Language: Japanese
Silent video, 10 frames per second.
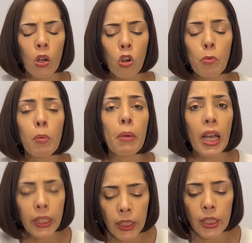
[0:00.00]
ほぼ
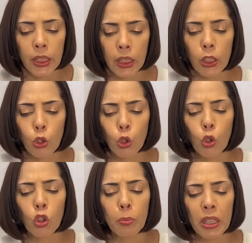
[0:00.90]
毎日中
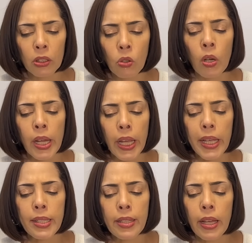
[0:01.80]
国版の
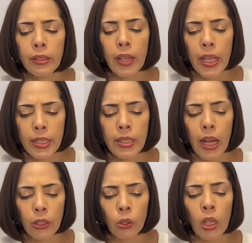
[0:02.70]
SNS で
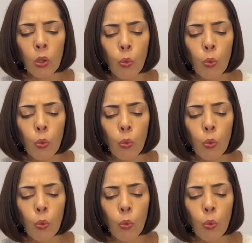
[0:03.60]
ある